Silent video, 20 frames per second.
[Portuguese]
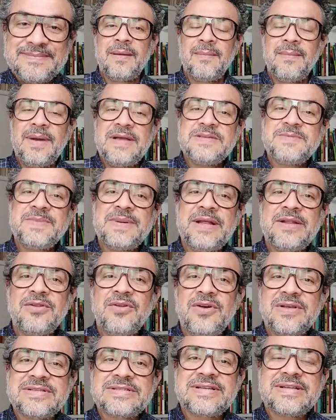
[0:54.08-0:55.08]
Mas para
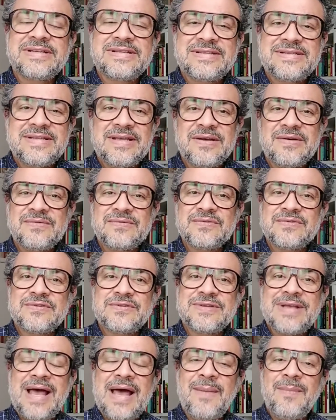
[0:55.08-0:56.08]
nós
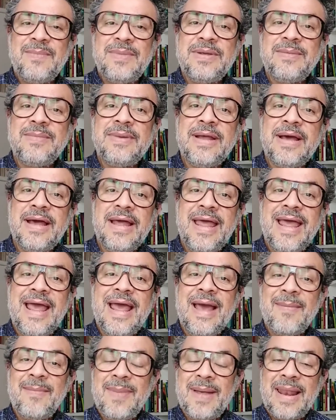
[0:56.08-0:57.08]
cristãos, a Bíblia
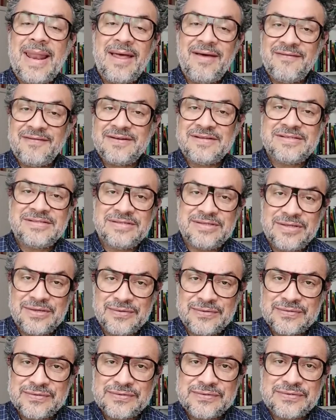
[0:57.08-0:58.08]
é a palavra de
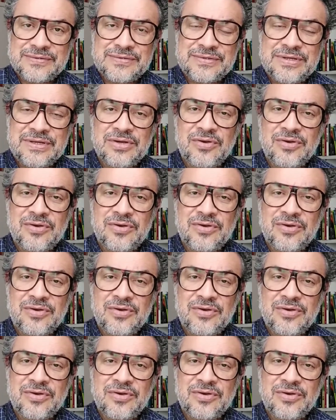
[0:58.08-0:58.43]
Deus.